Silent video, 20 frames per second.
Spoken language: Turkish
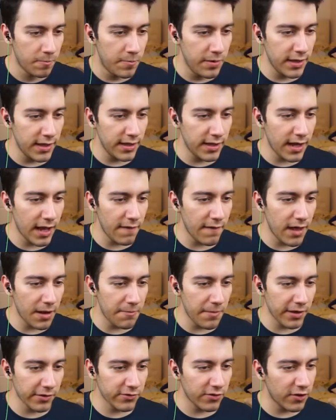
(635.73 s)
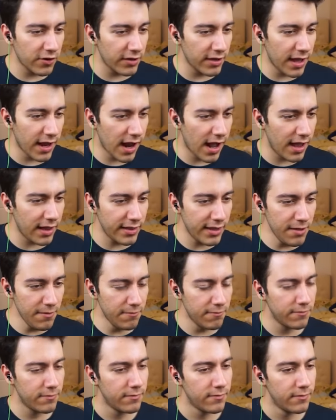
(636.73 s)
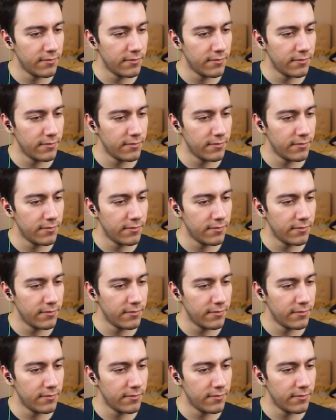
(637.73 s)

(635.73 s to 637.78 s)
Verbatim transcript: 1000 lira vermek zorunda kaldım.